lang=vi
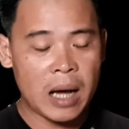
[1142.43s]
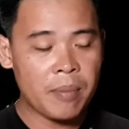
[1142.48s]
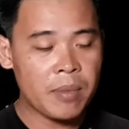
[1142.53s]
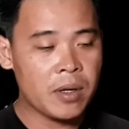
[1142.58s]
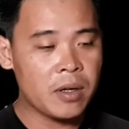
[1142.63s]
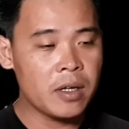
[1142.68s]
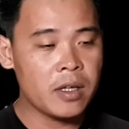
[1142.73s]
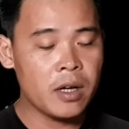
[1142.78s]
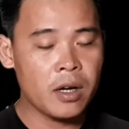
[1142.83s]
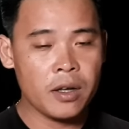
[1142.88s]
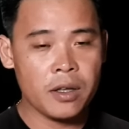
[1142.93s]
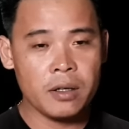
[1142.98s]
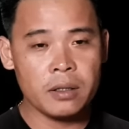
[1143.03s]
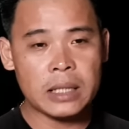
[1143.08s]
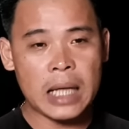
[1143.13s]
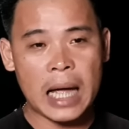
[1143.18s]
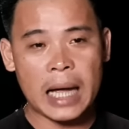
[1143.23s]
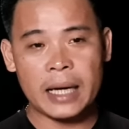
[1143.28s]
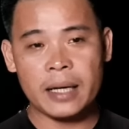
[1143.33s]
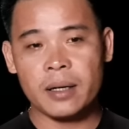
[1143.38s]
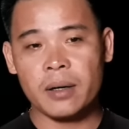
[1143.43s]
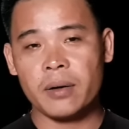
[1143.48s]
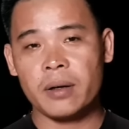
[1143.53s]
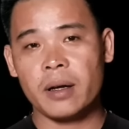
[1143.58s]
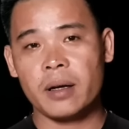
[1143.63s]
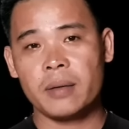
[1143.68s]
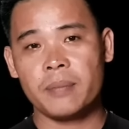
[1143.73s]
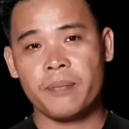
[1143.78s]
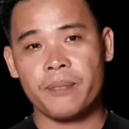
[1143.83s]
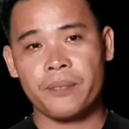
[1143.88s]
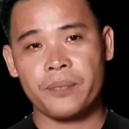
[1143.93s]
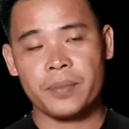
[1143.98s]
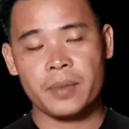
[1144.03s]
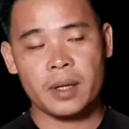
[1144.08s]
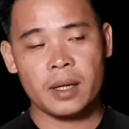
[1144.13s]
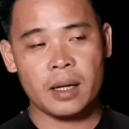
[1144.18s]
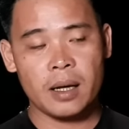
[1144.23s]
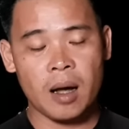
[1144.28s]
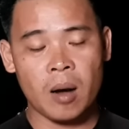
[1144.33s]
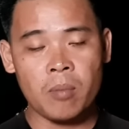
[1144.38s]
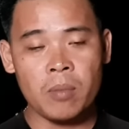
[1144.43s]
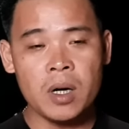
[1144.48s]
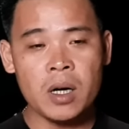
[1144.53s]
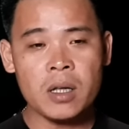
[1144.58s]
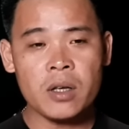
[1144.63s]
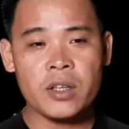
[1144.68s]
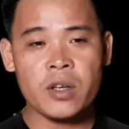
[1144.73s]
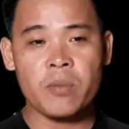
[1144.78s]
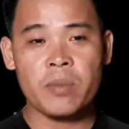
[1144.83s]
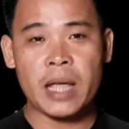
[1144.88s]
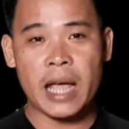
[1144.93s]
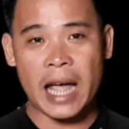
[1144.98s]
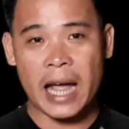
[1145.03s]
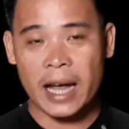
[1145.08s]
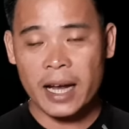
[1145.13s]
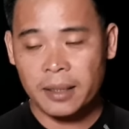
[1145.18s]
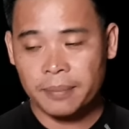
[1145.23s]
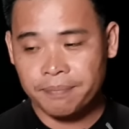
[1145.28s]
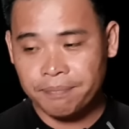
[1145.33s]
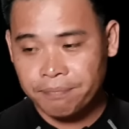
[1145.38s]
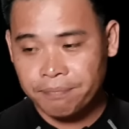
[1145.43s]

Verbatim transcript: ông giữa chân giữa tay rồi ông bước vô trong nhà